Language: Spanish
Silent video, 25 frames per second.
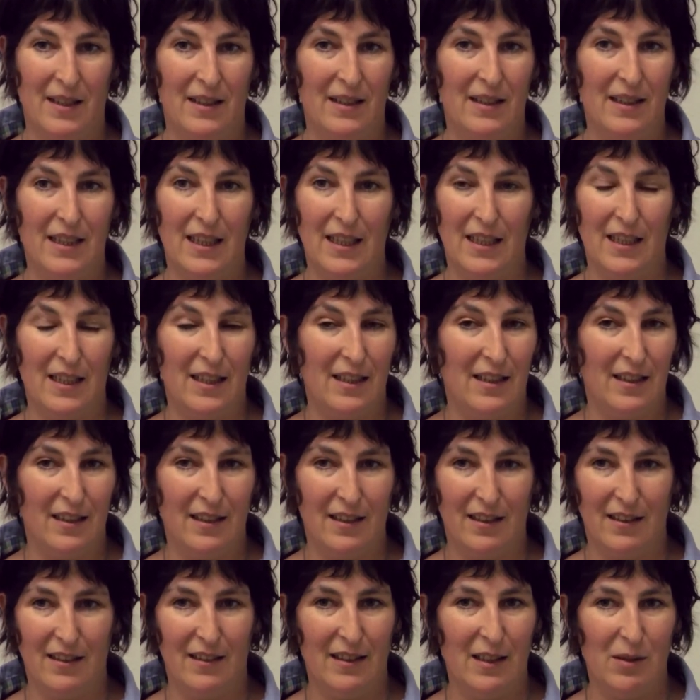
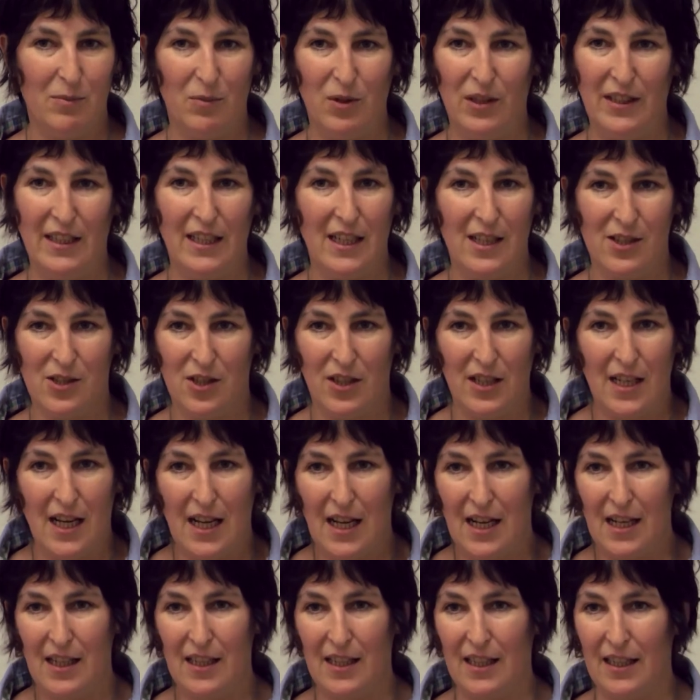de, de
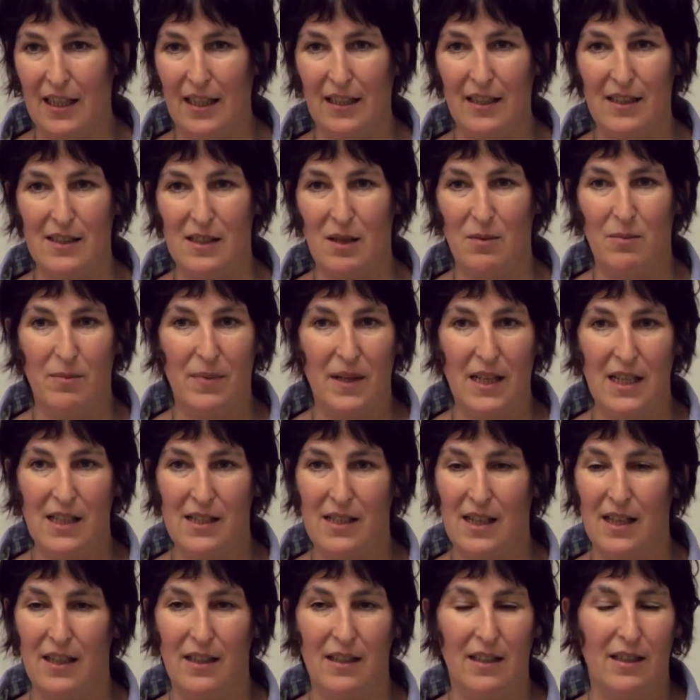multinacionales, de grandes
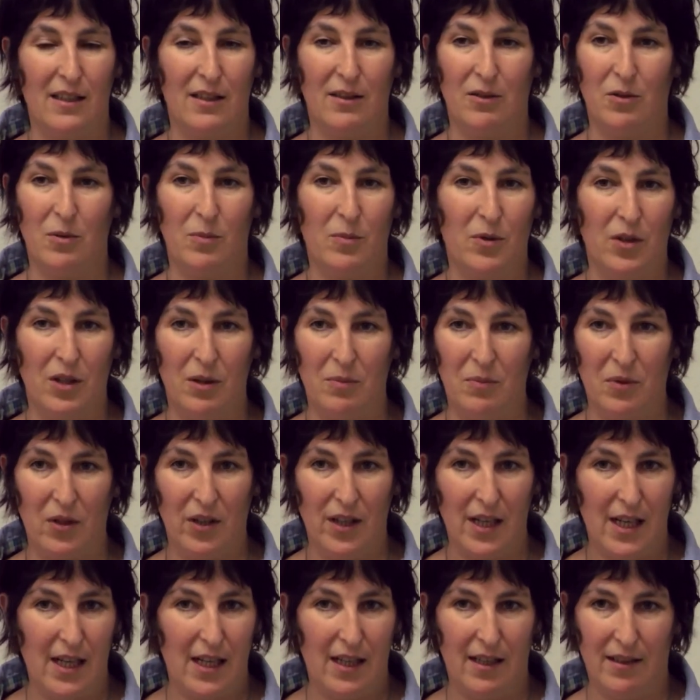empresas, de grupos de
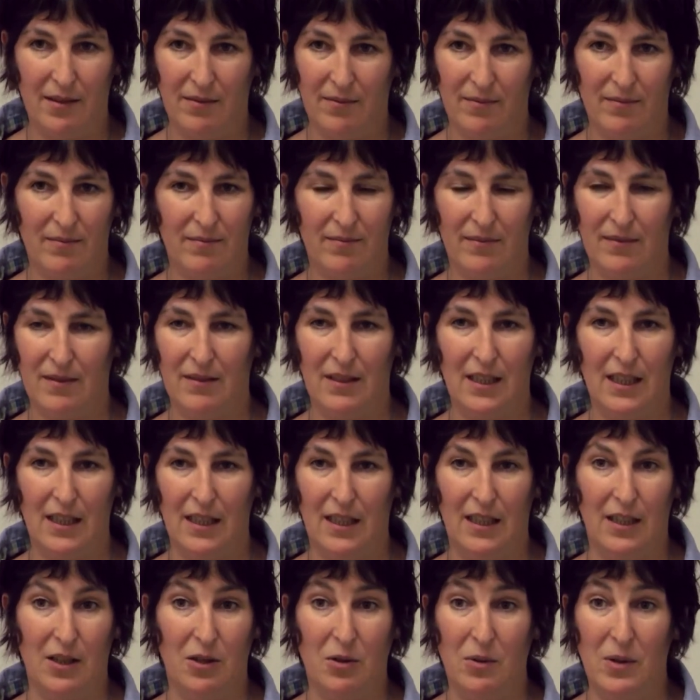poder,
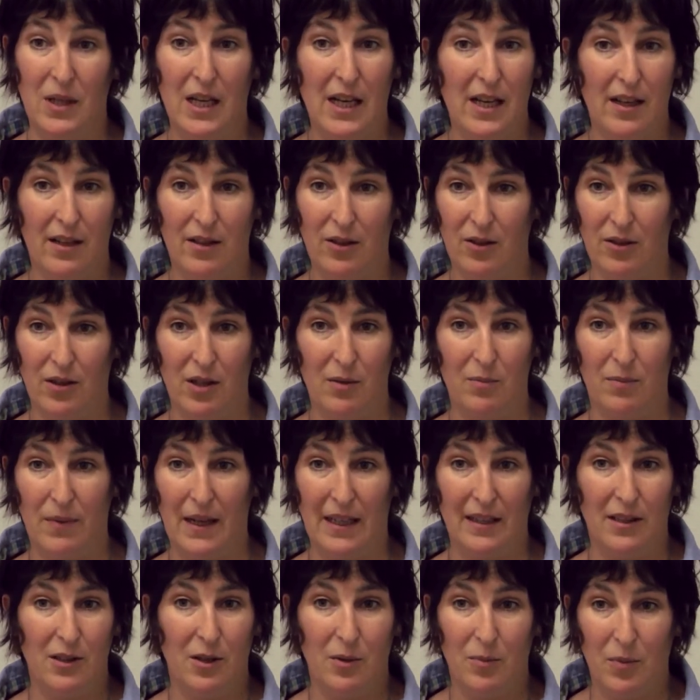de gobiernos, de
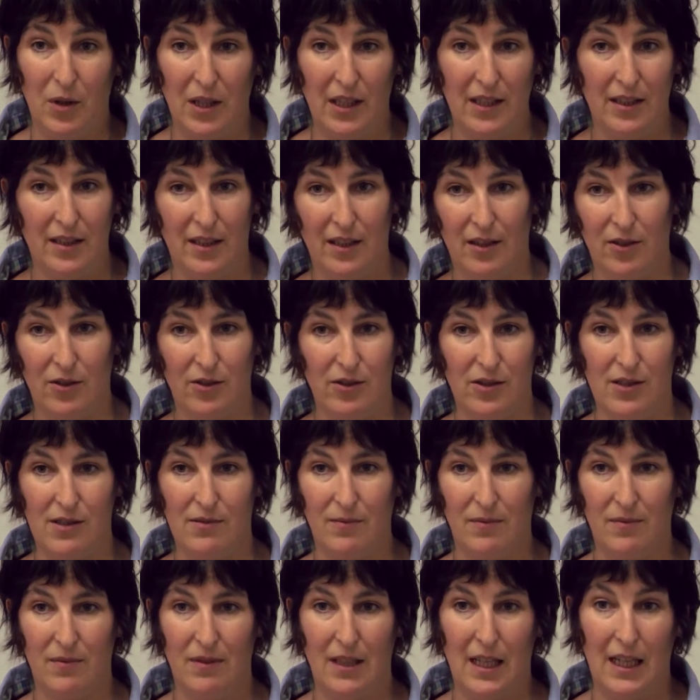partidos
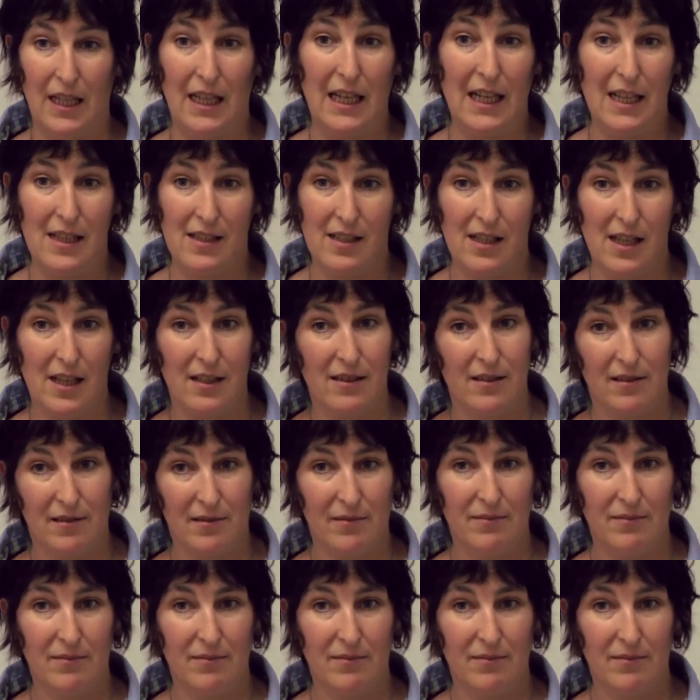políticos, de iglesias.